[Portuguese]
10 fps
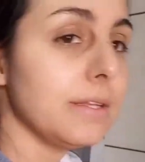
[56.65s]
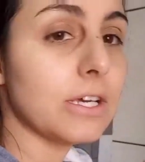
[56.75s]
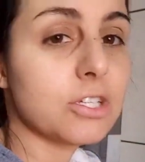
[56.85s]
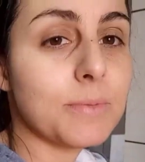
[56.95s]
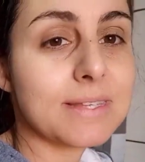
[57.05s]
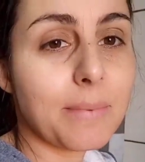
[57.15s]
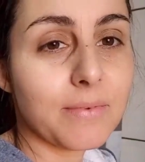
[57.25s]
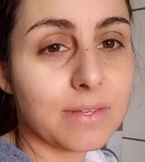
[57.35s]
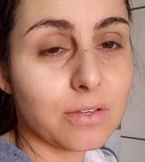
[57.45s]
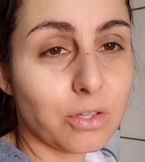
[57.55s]
Deixa eu mostrar pra
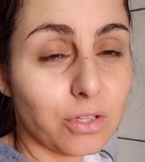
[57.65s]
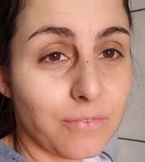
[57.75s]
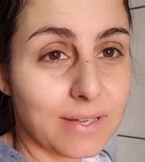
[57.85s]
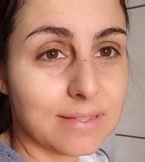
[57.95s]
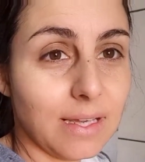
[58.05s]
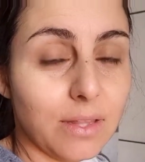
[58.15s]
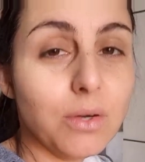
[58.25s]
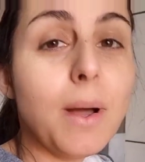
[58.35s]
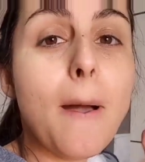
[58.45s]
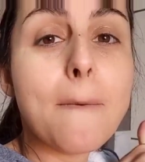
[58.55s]
vocês o que eu tô fazendo.